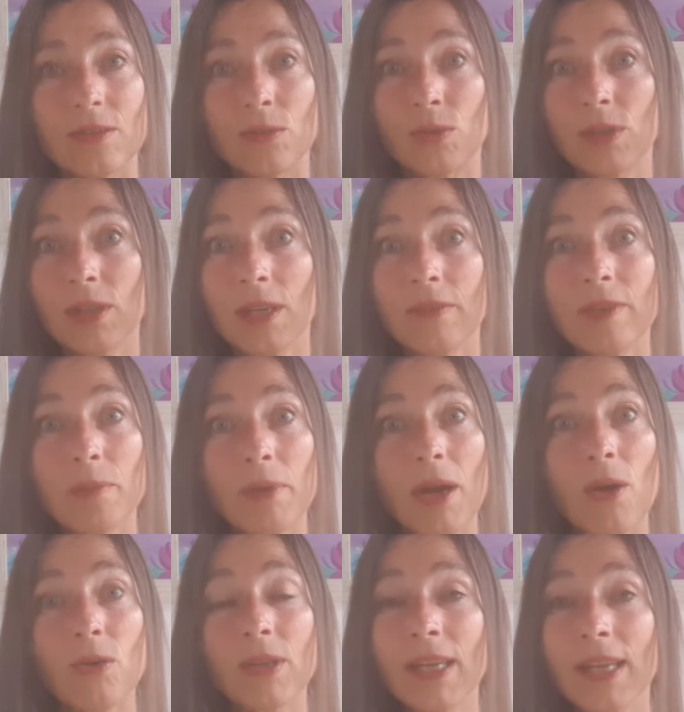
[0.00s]
Oder wir
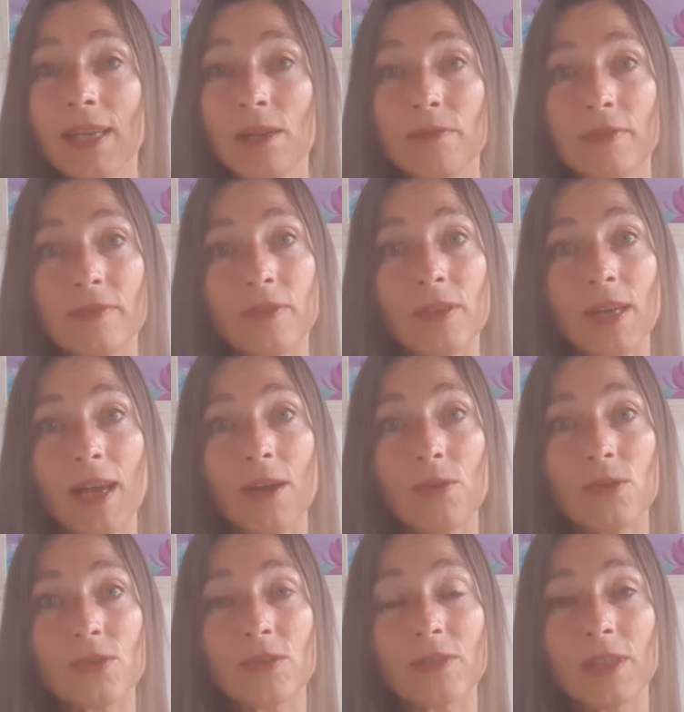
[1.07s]
brauchen Hilfe von
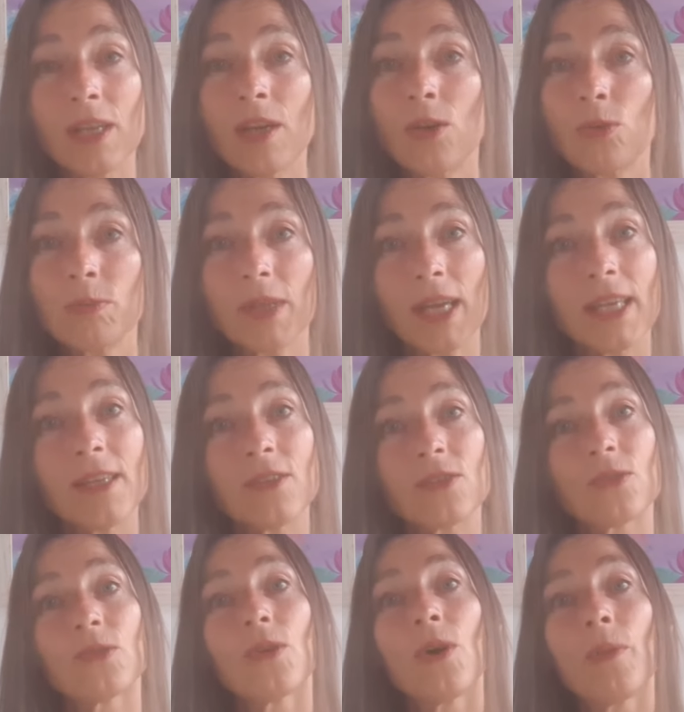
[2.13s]
außen, um dahin
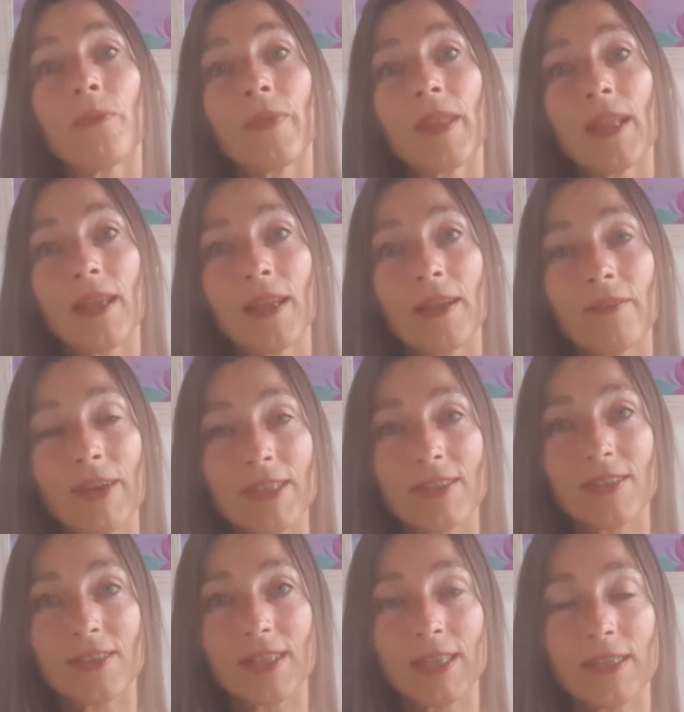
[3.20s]
zu kommen, was
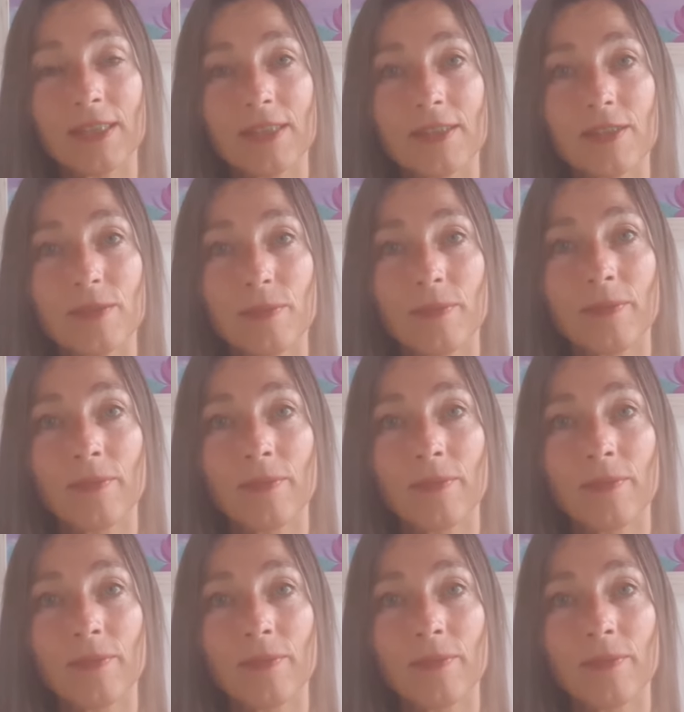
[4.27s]
es denn ist.